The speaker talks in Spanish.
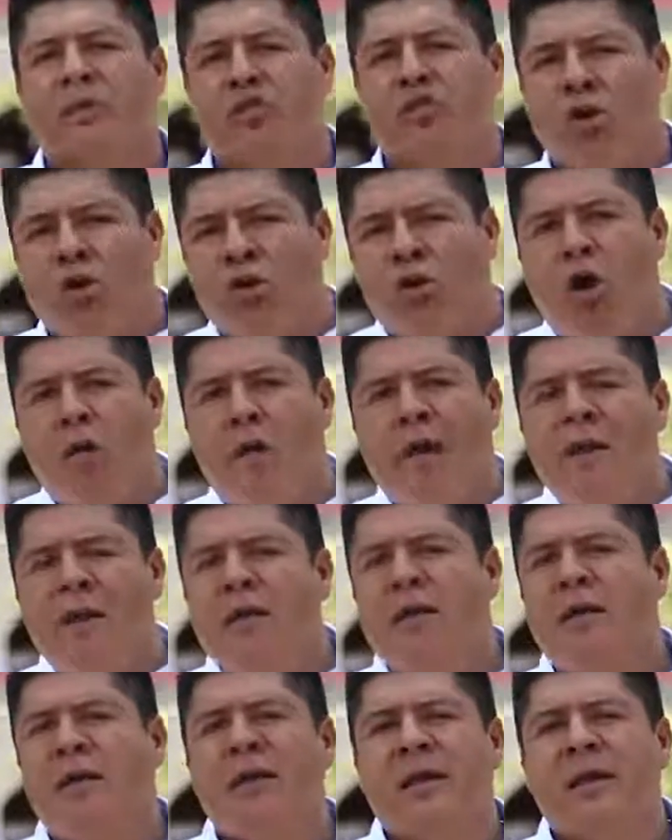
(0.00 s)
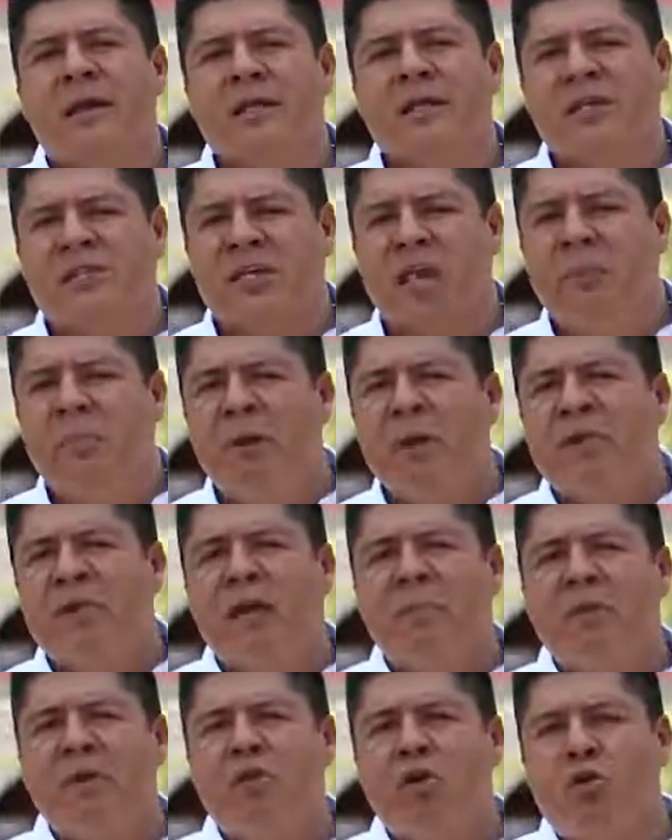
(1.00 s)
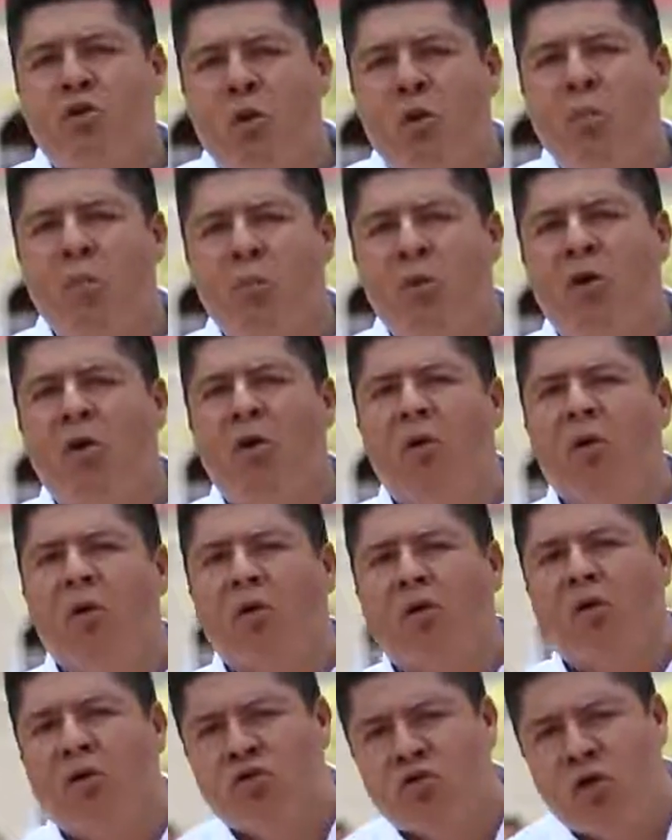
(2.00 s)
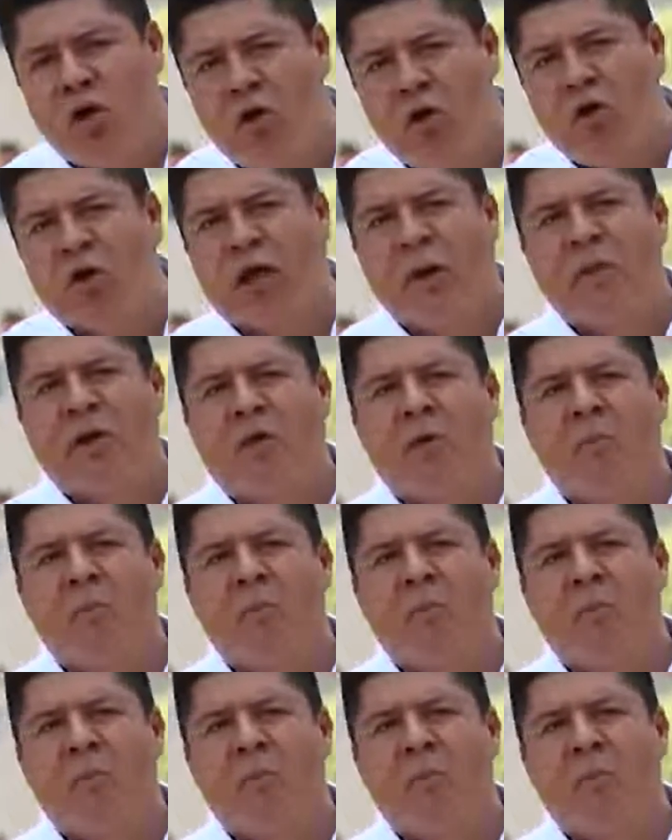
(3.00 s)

Soy Robert, siempre termino y cumplo con todo lo que me